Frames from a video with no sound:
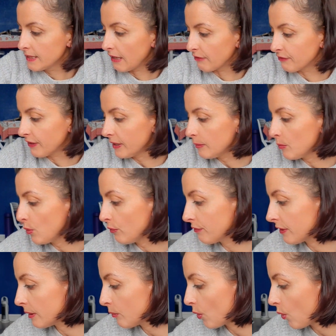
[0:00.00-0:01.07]
Il n'y a vraiment,
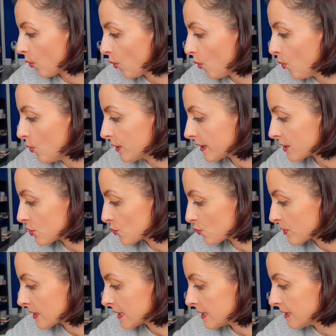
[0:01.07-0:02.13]
vraiment aucun
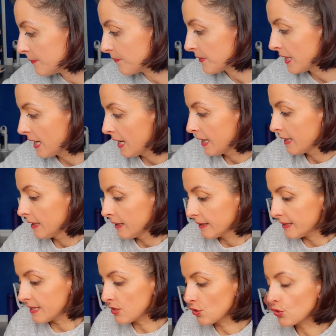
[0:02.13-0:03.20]
souci.
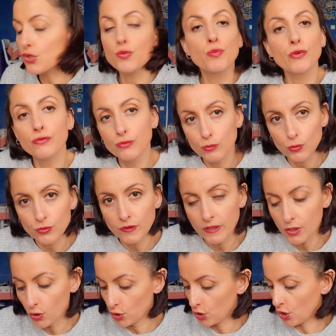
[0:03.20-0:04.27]
Qu'est-ce que je peux vous
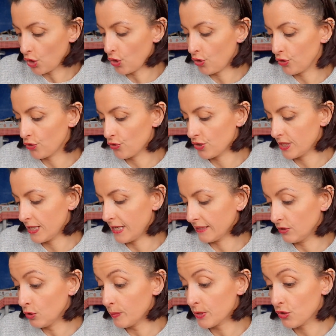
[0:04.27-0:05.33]
montrer encore que j'ai
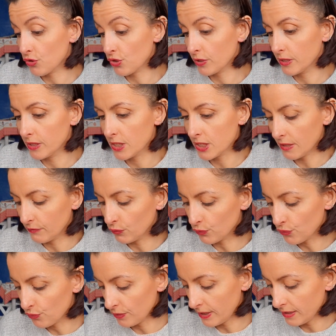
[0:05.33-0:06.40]
là-dedans Parce que j'en ai déjà
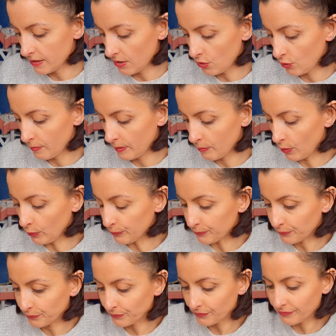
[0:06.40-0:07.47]
vendu
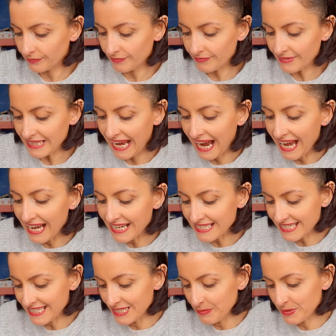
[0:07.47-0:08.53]
énormément. Ah,
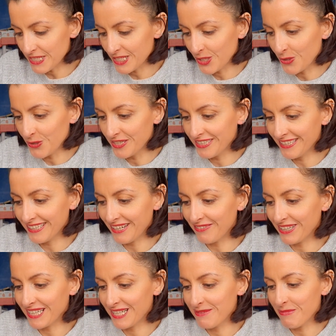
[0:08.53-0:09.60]
c'est les petits colliers
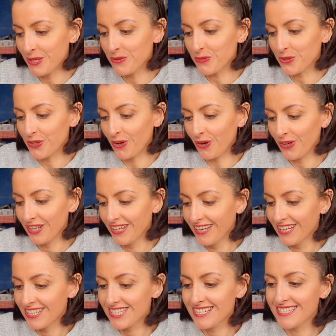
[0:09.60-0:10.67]
avec les maillons cœur.
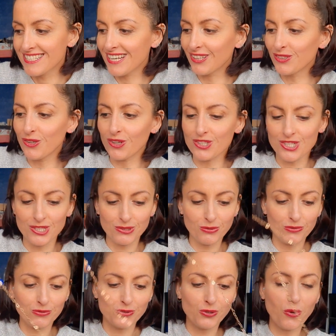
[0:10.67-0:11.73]
Je les adore, je les
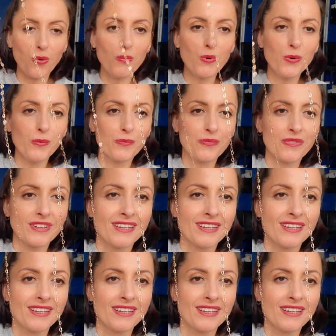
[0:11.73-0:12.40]
trouve trop beaux.